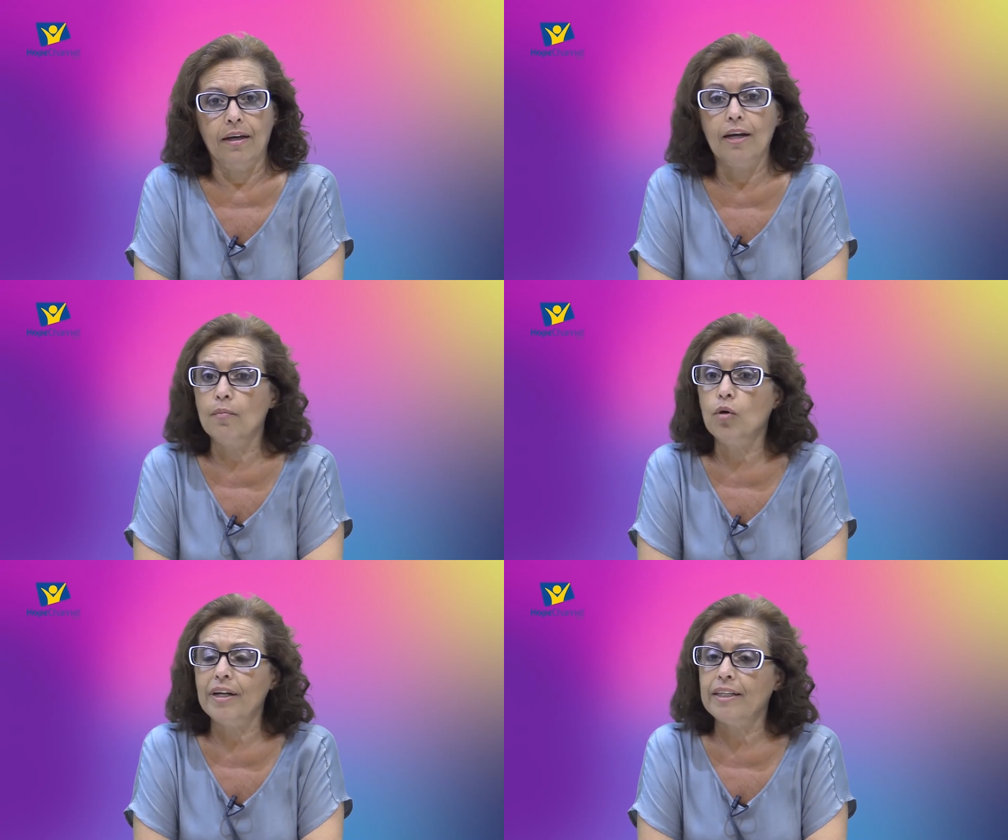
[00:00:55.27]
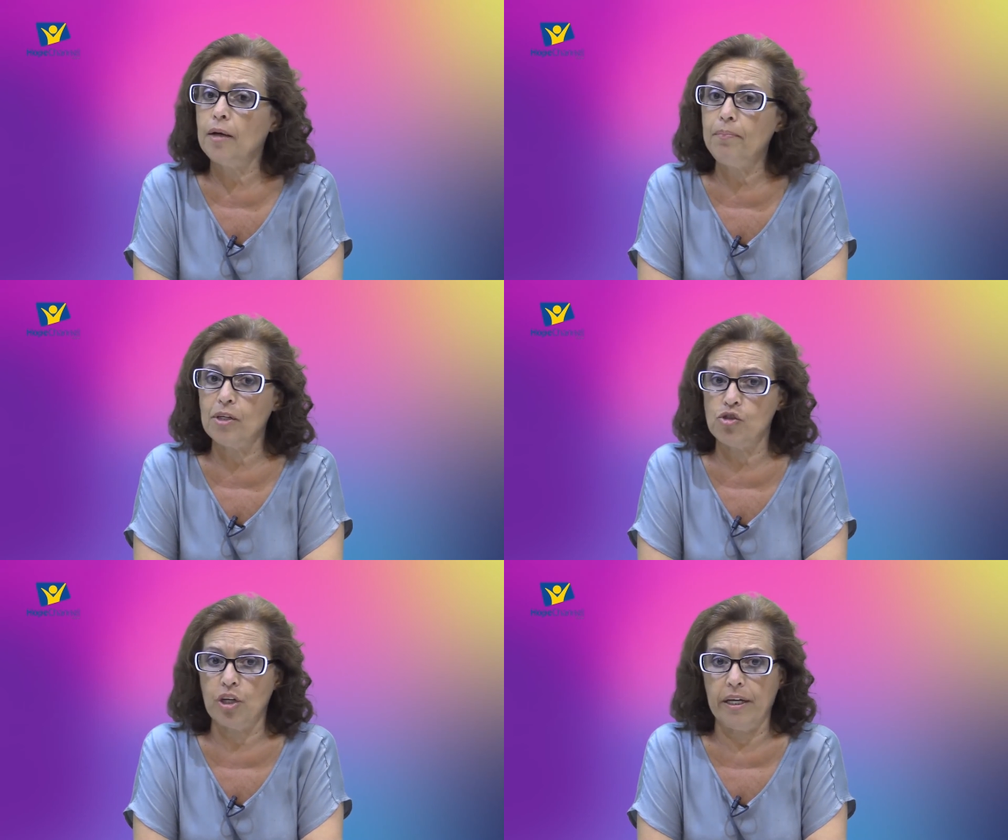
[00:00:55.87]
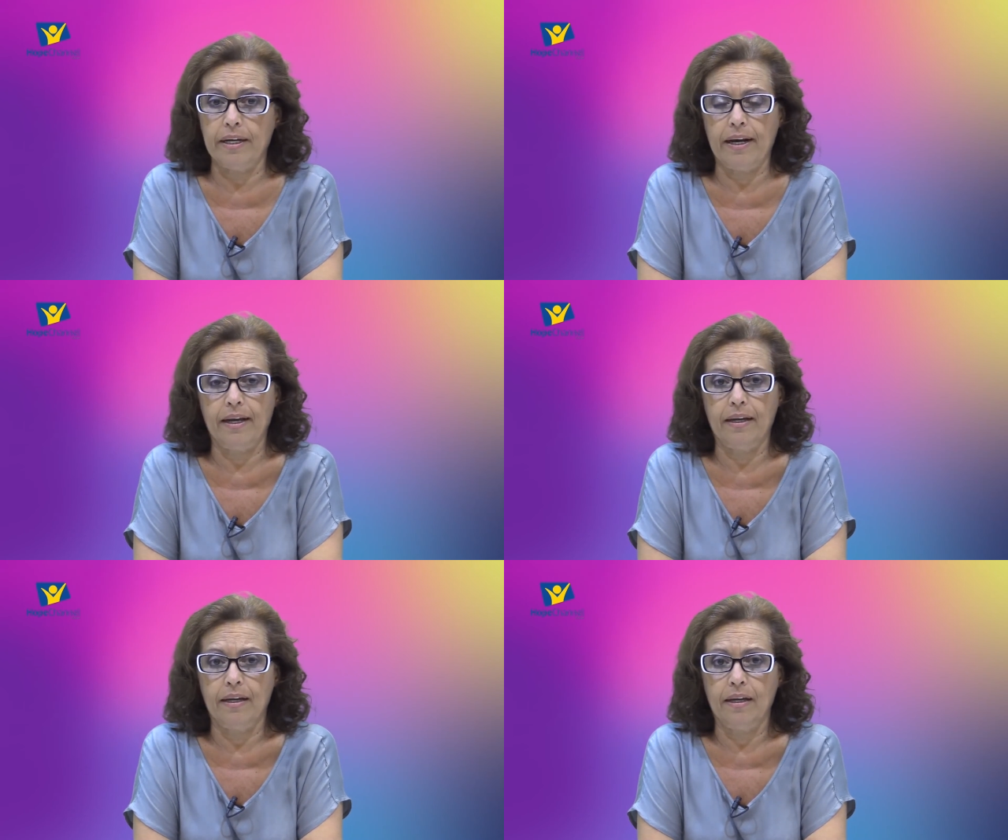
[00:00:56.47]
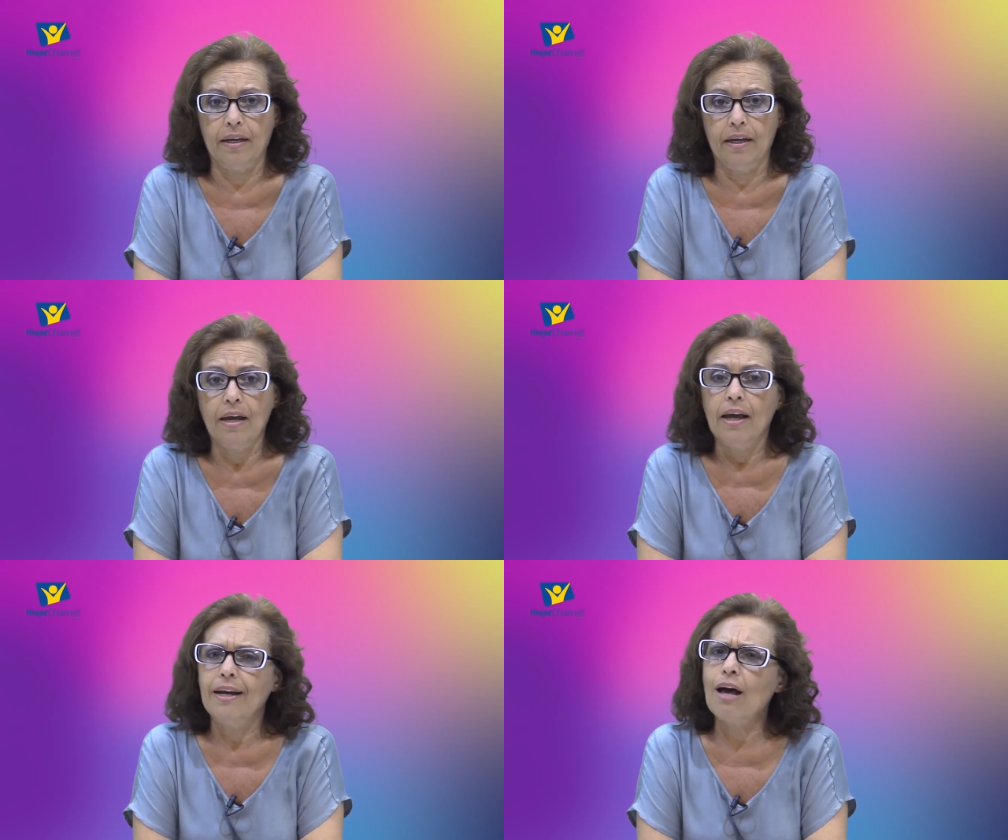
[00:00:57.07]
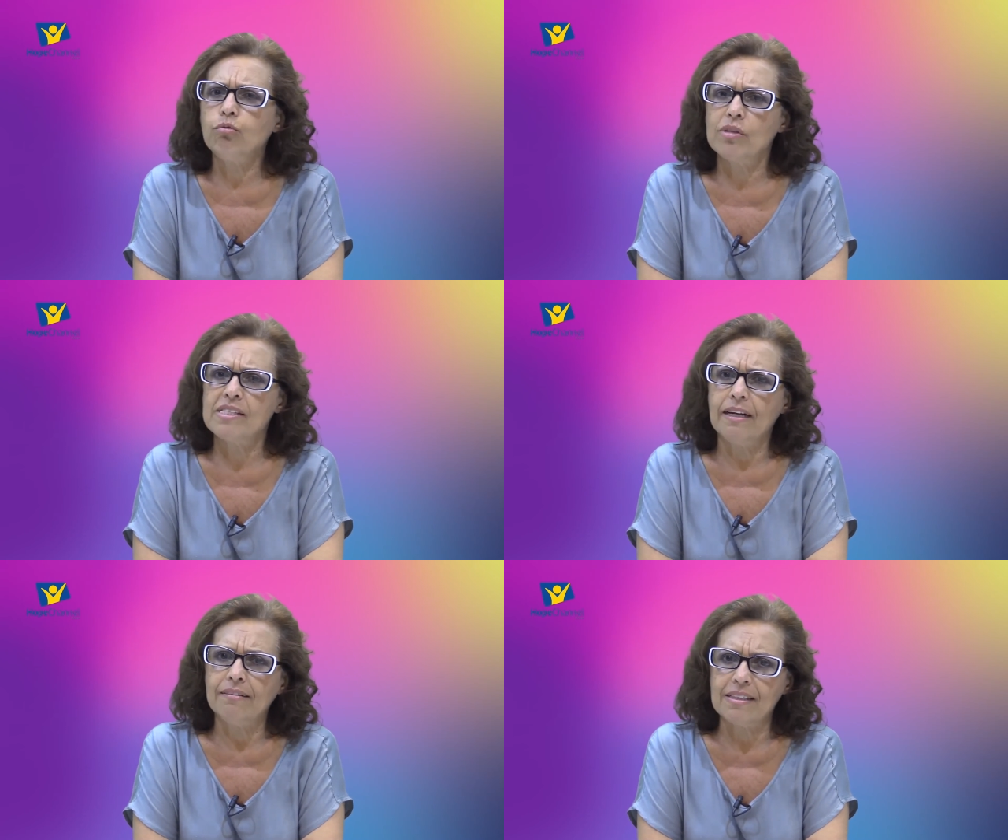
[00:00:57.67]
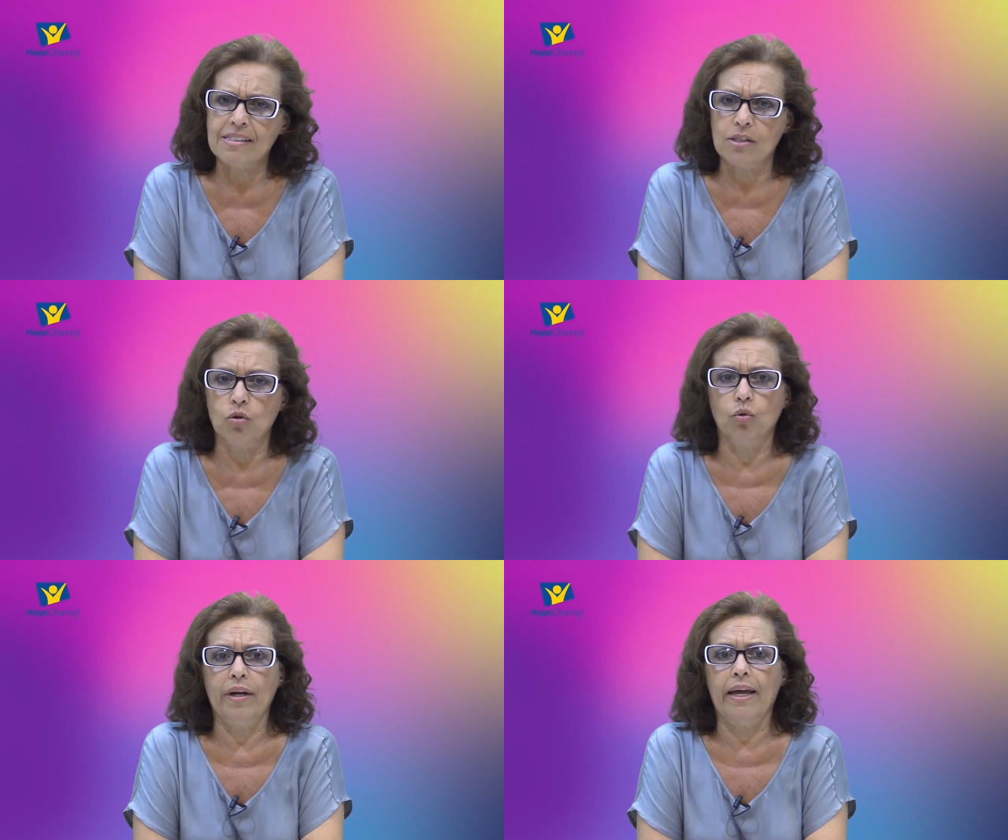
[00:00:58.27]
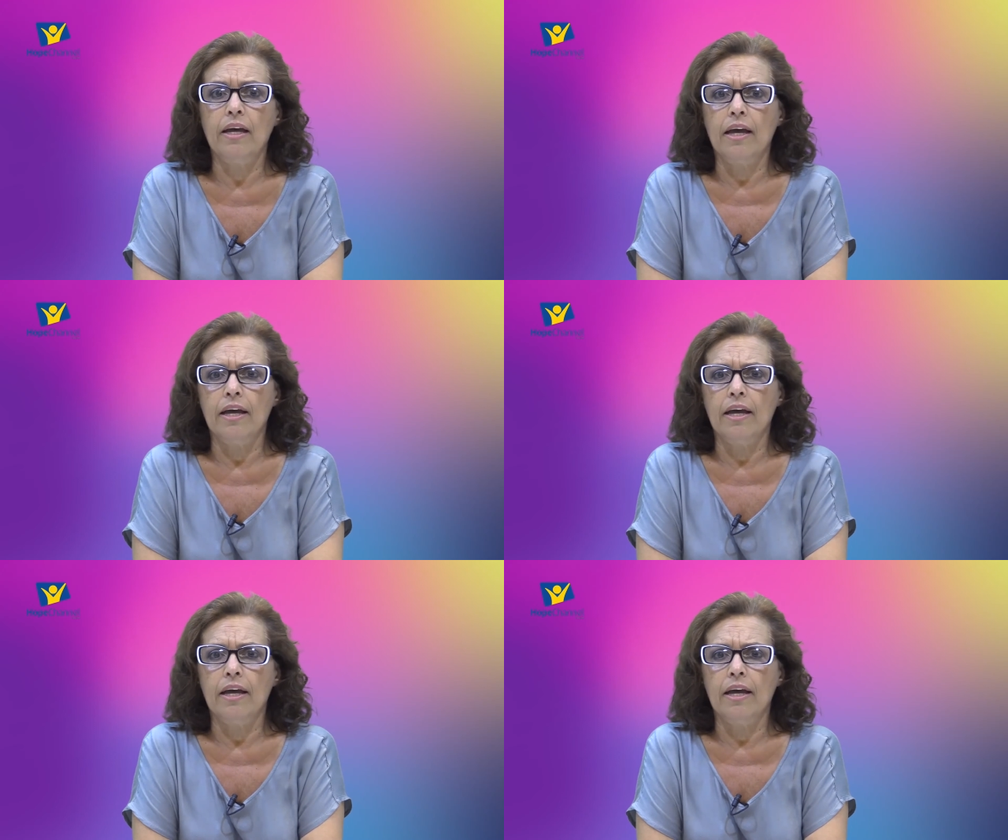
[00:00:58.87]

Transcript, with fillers: L'amore del piacere, l'autoesaltazione